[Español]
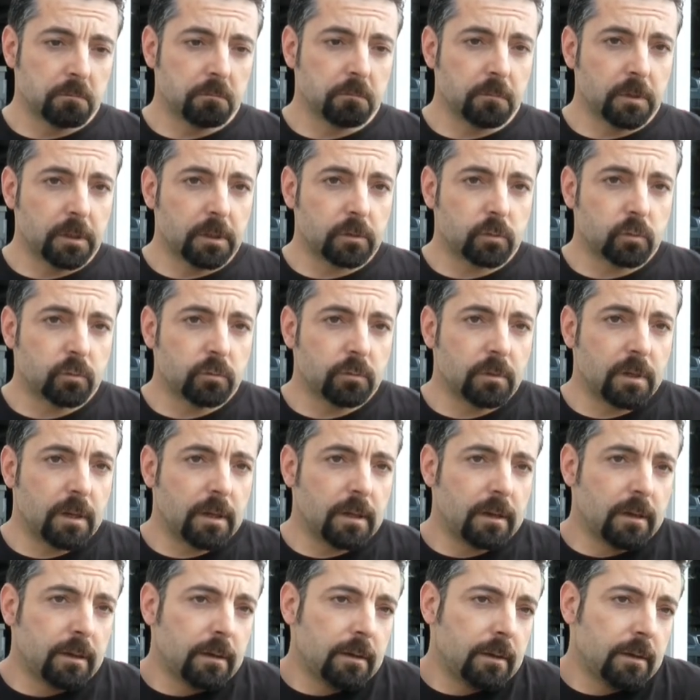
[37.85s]
y es
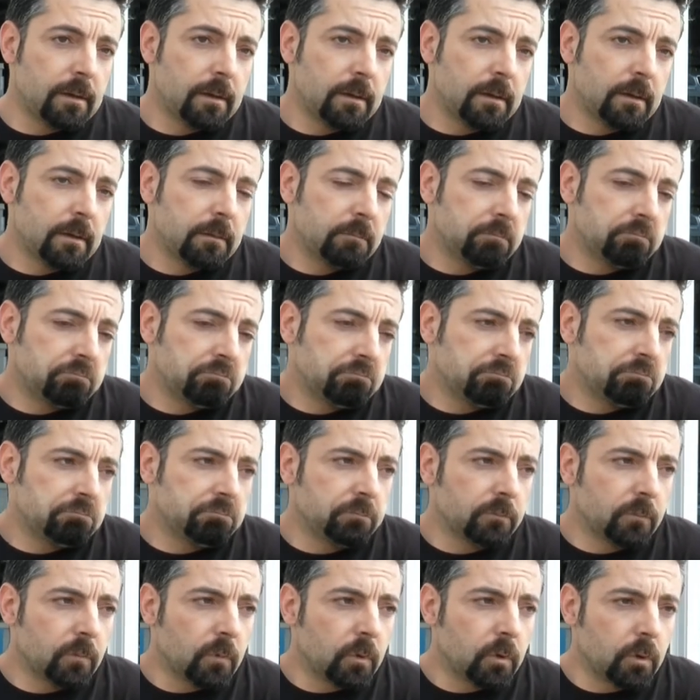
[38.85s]
una,
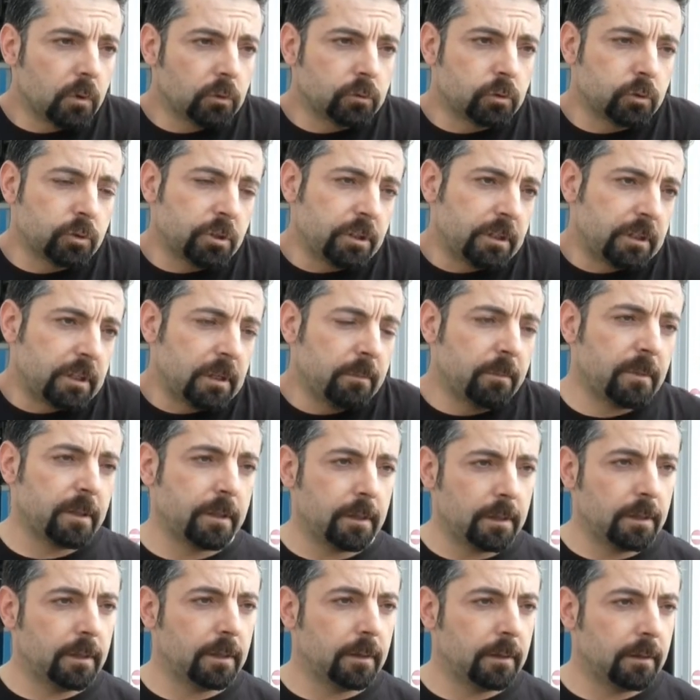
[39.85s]
otro sistema
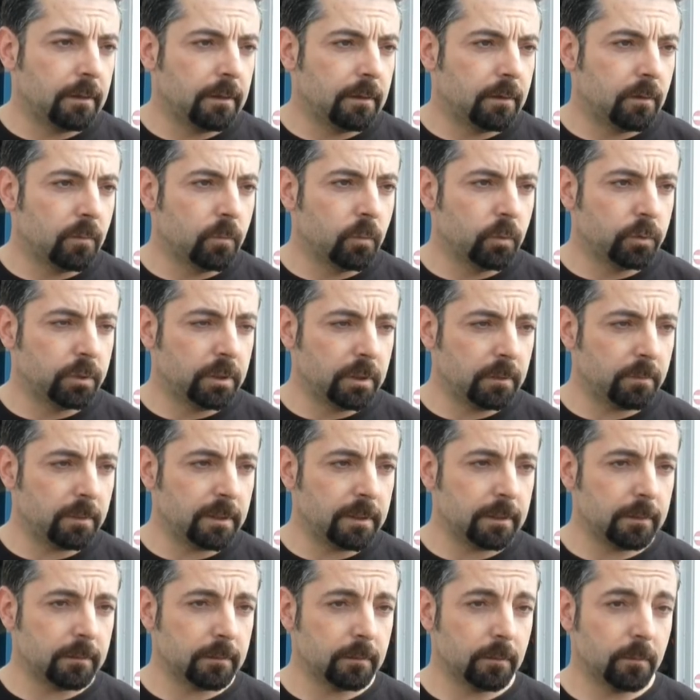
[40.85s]
de
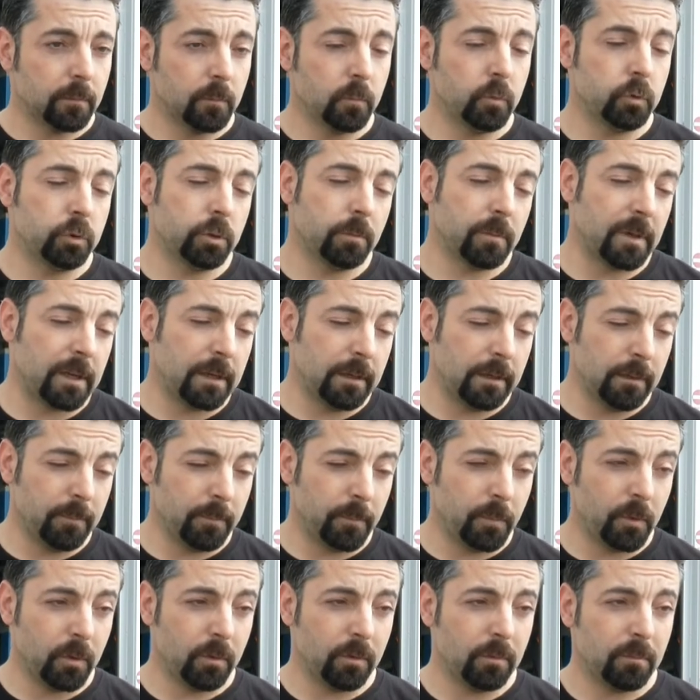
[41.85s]
combustible mucho más
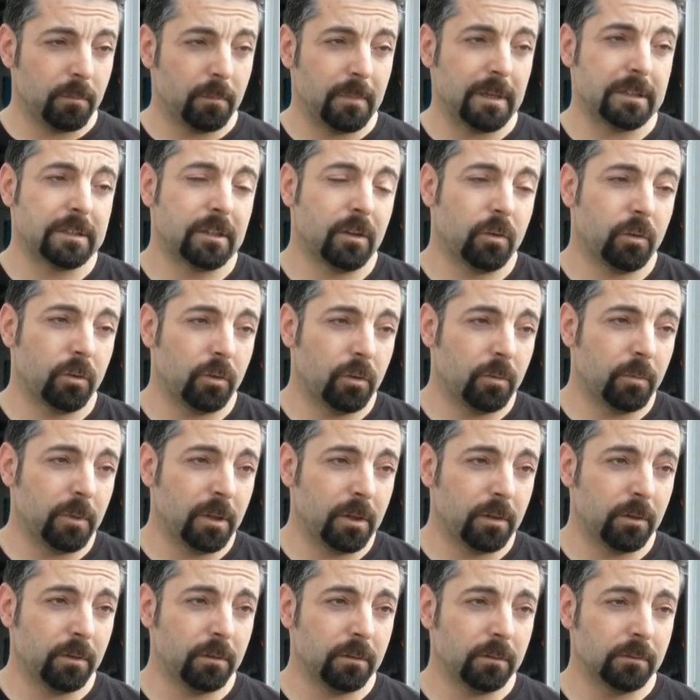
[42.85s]
limpio, más
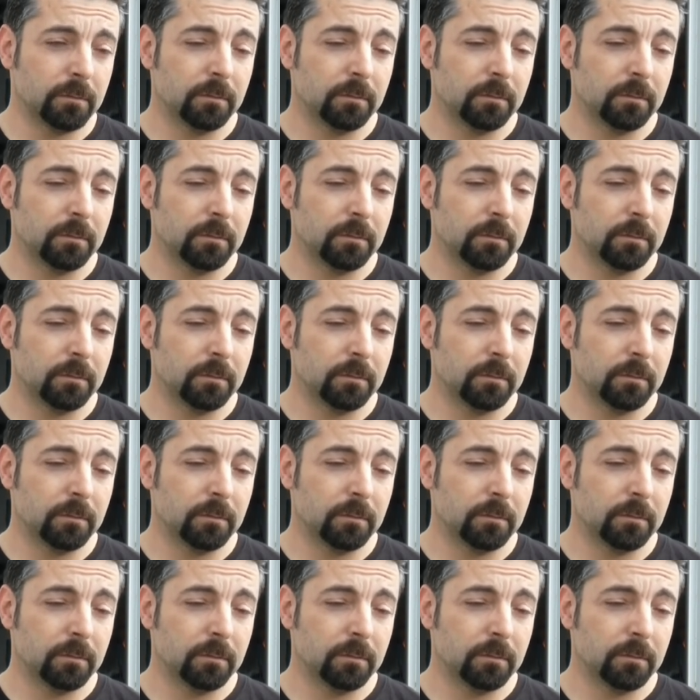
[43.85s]
económico